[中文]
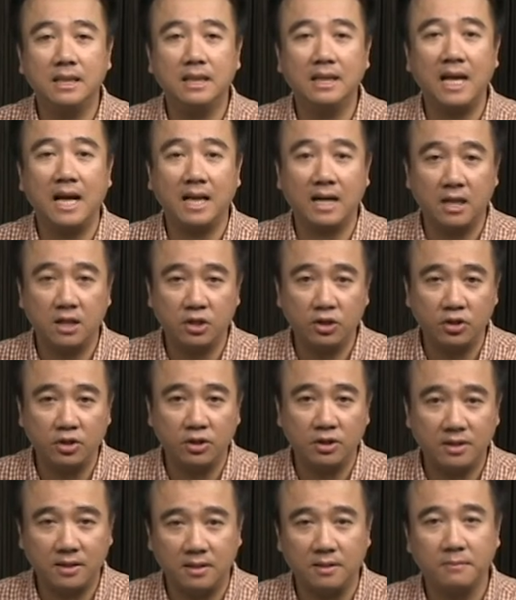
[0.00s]
那个日
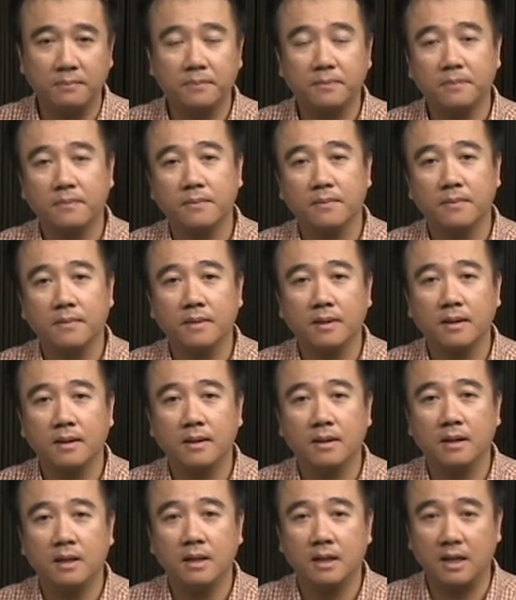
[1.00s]
子。”
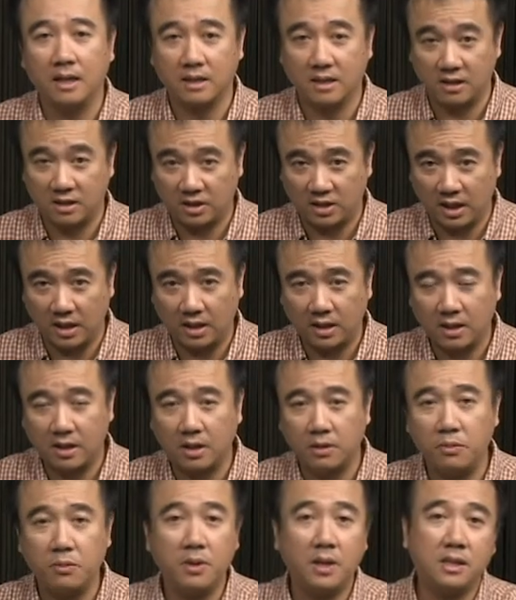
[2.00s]
那个整个
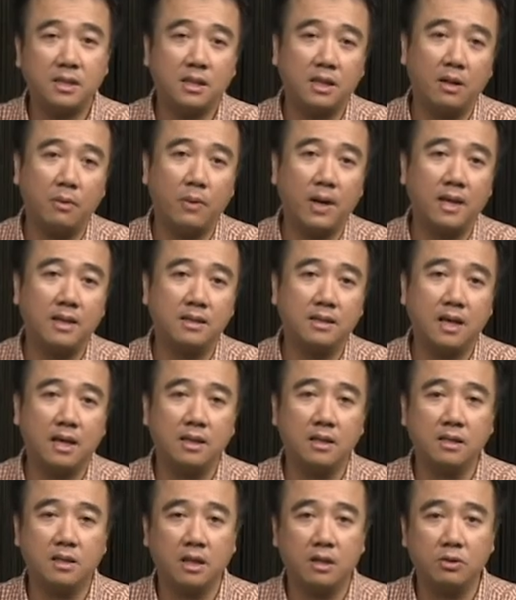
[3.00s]
逾越节晚餐
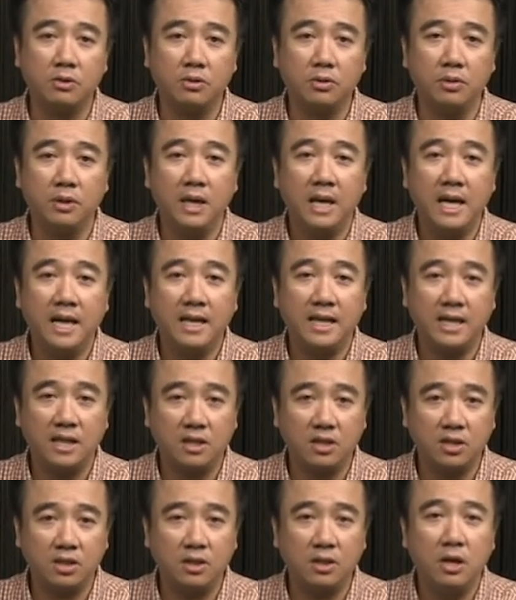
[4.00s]
的程序，也
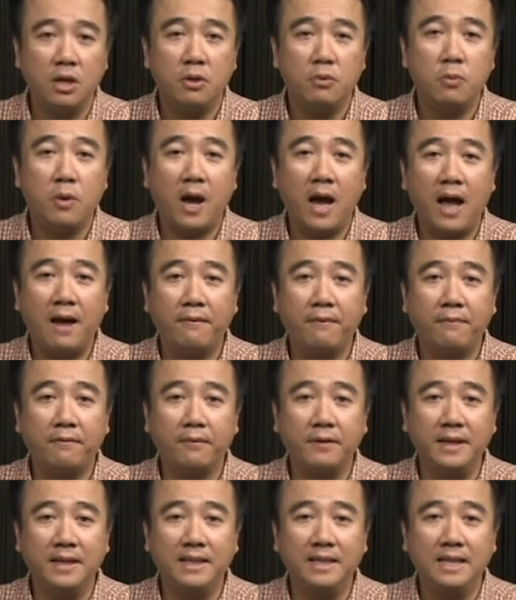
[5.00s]
是约翰
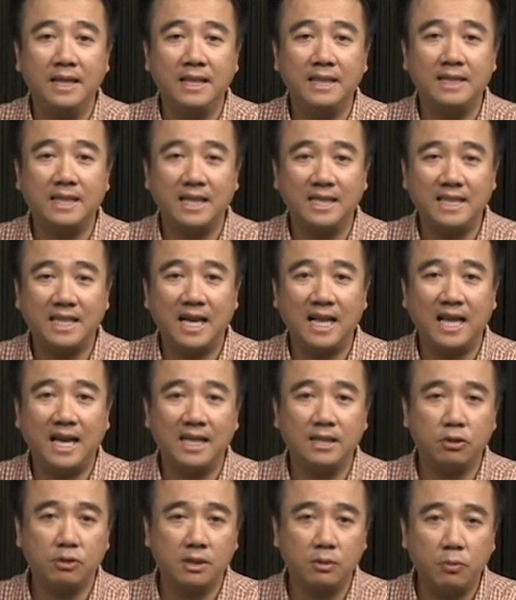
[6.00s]
福音接下来
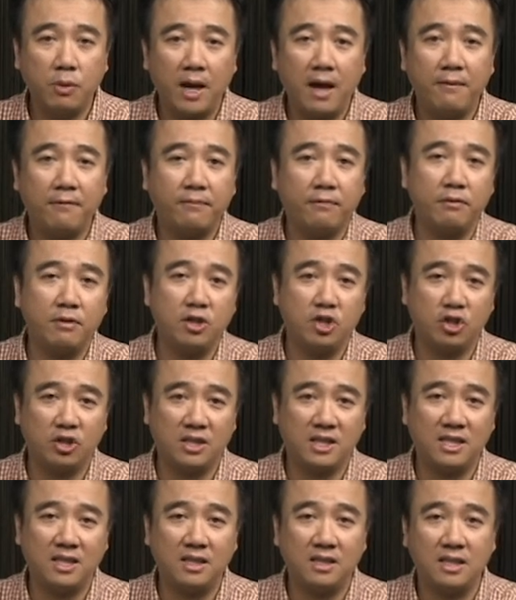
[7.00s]
就是约翰福音十
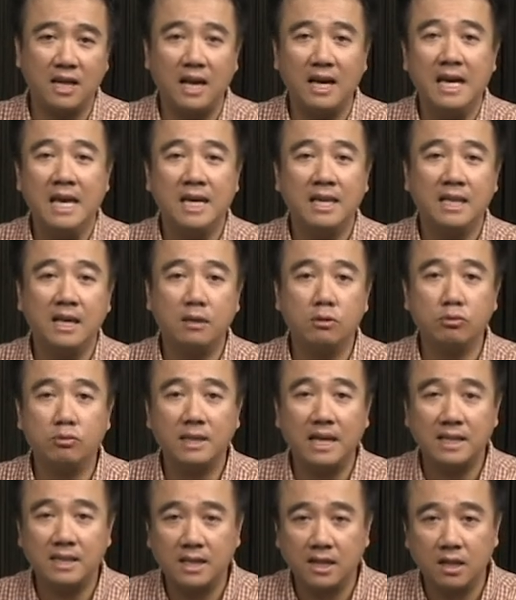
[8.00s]
七章，耶稣
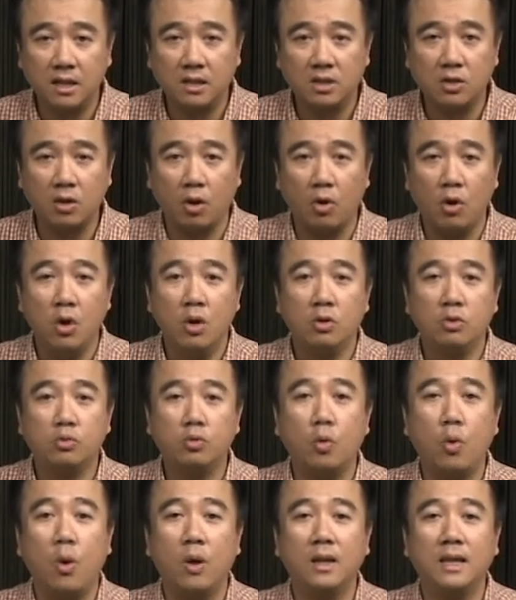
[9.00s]
在这个时候
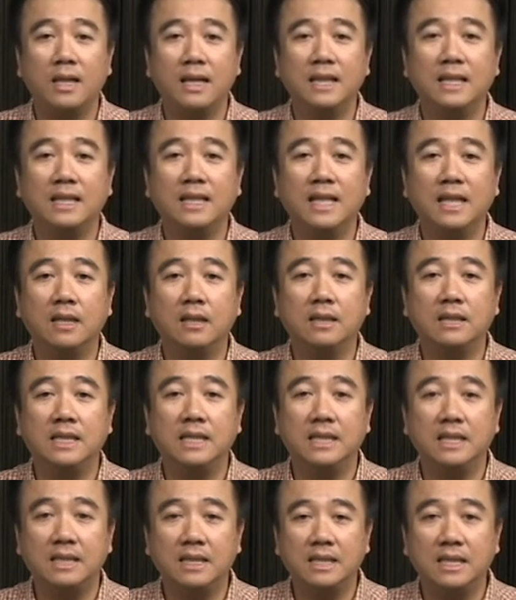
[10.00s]
做了耶
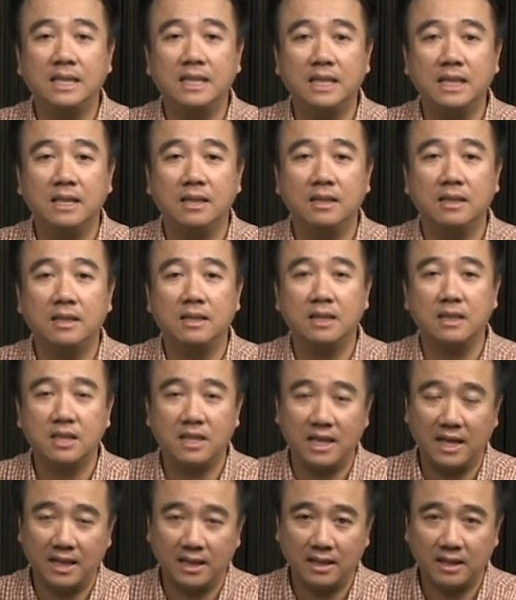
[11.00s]
祭司性的
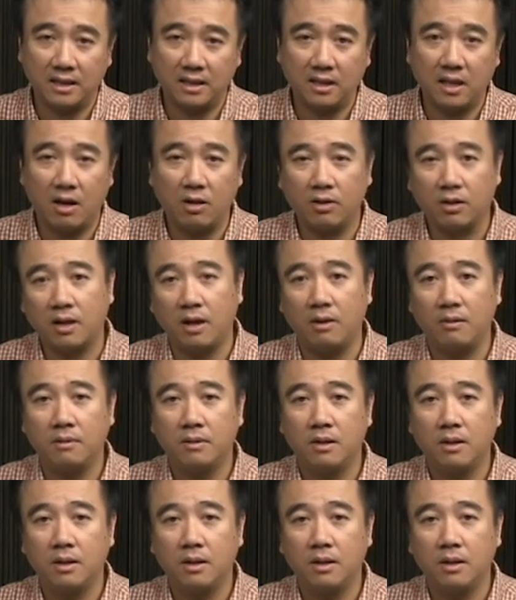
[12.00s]
这样一个祷告。